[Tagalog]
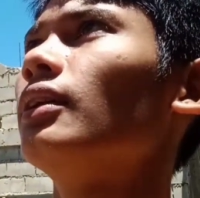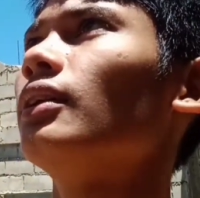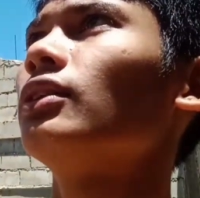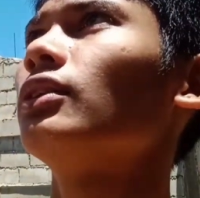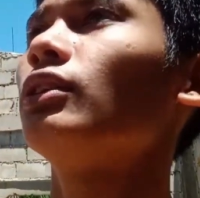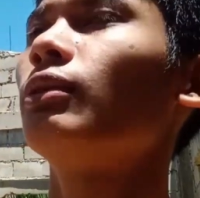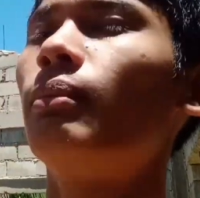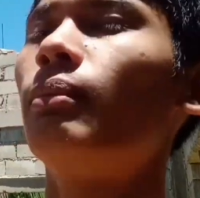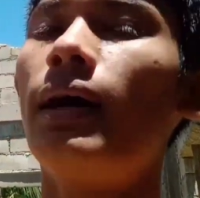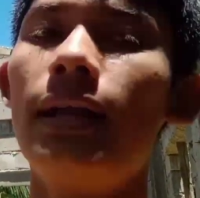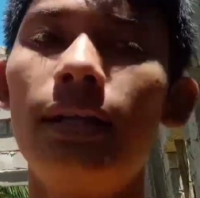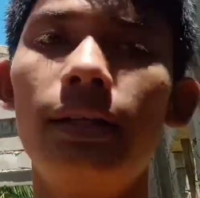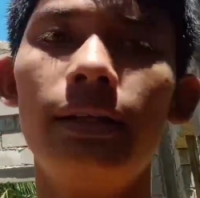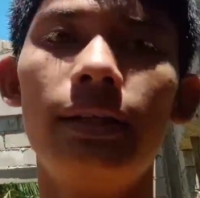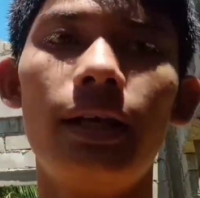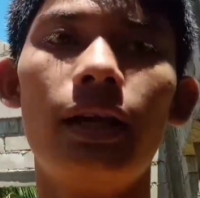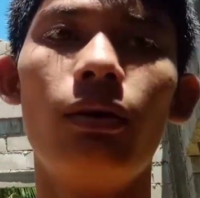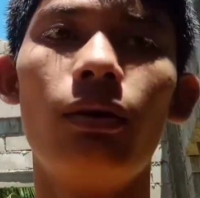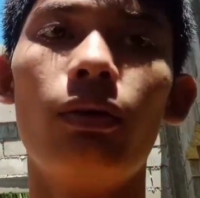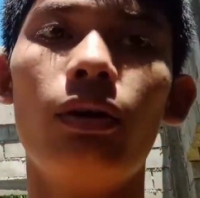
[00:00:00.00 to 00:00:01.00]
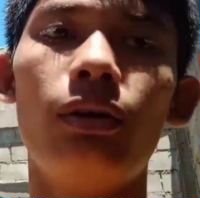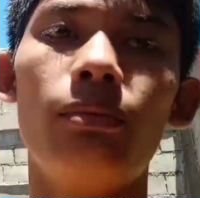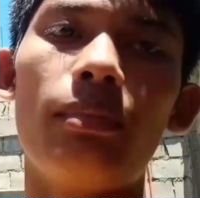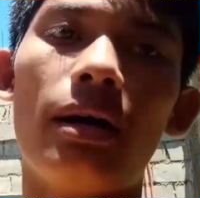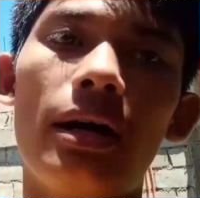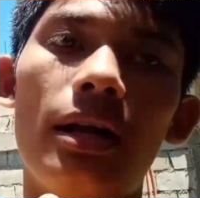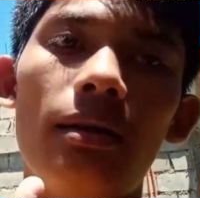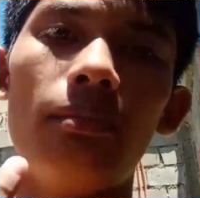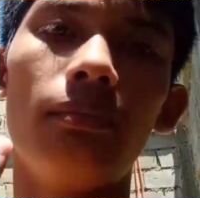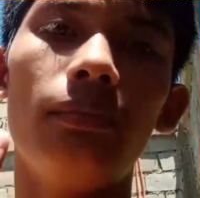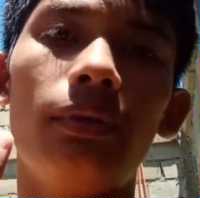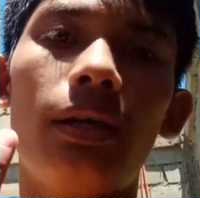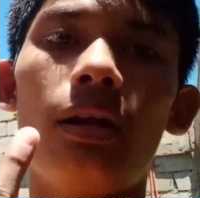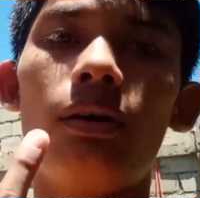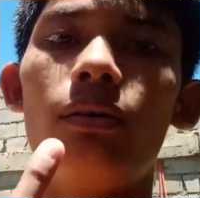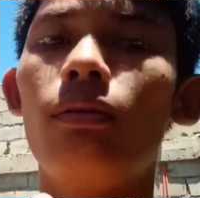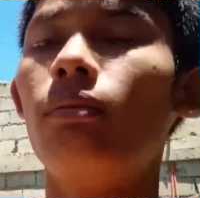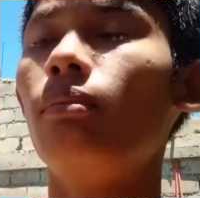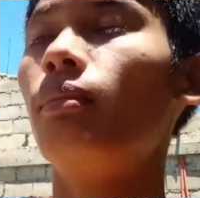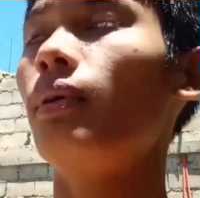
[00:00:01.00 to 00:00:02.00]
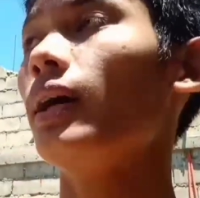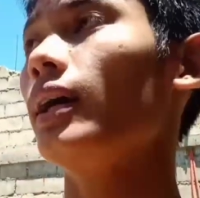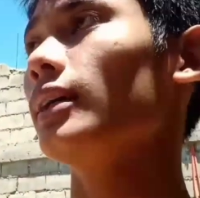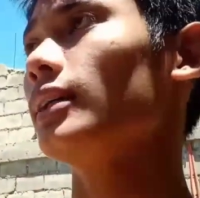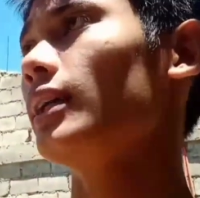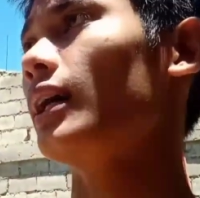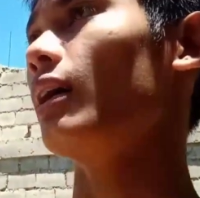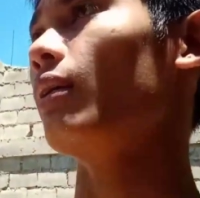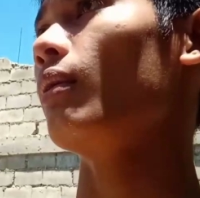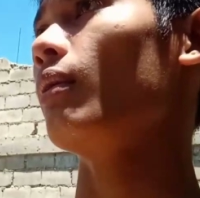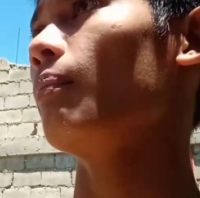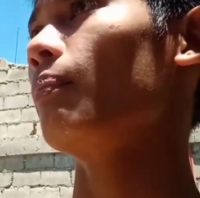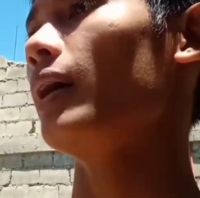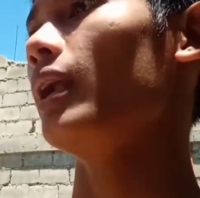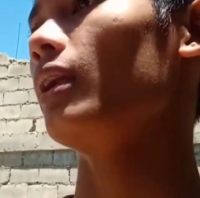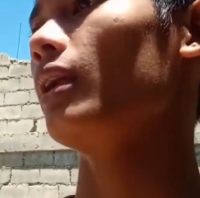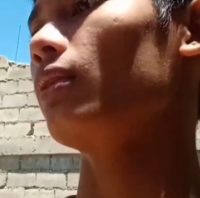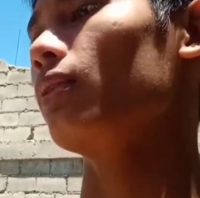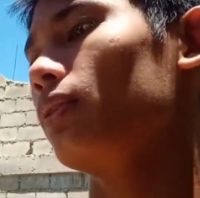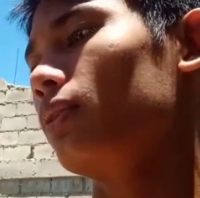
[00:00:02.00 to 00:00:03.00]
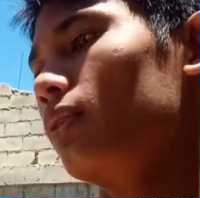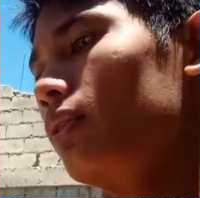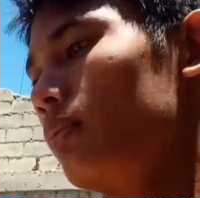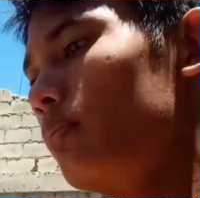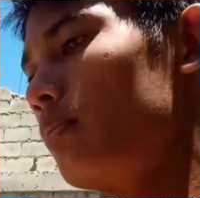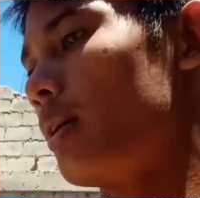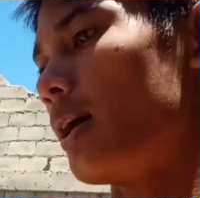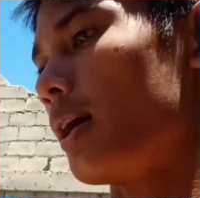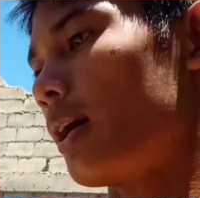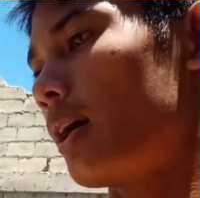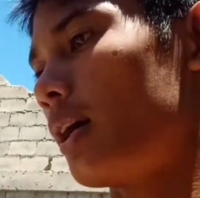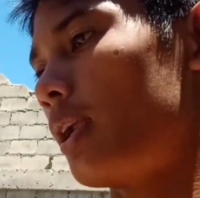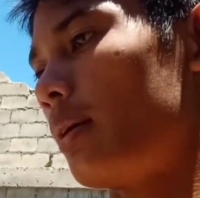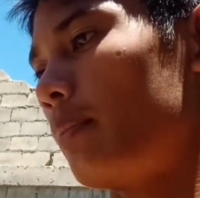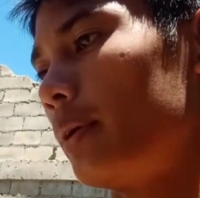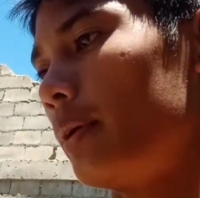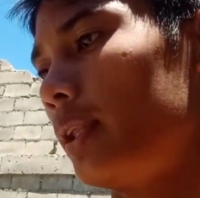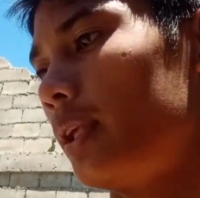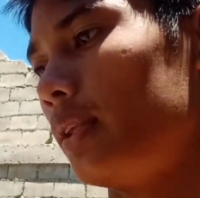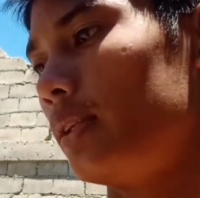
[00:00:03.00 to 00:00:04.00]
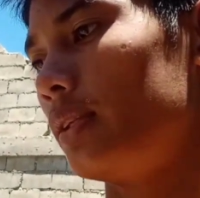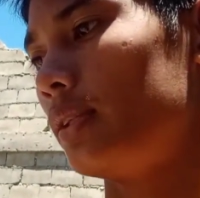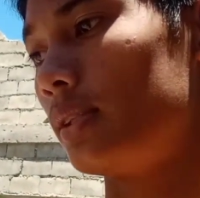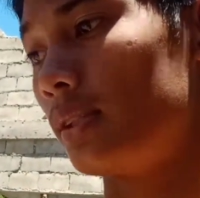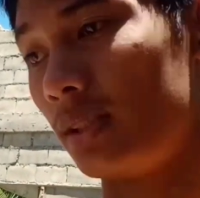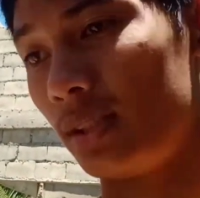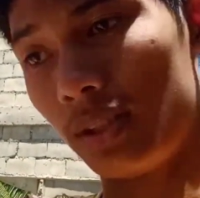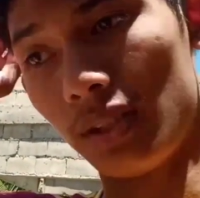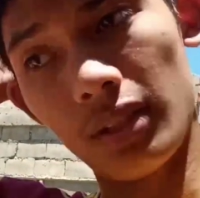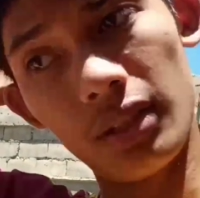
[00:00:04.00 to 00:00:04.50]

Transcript: So, bali dalawa yun. Bali dalawang mag-asawang falcon yun mga kalapatids.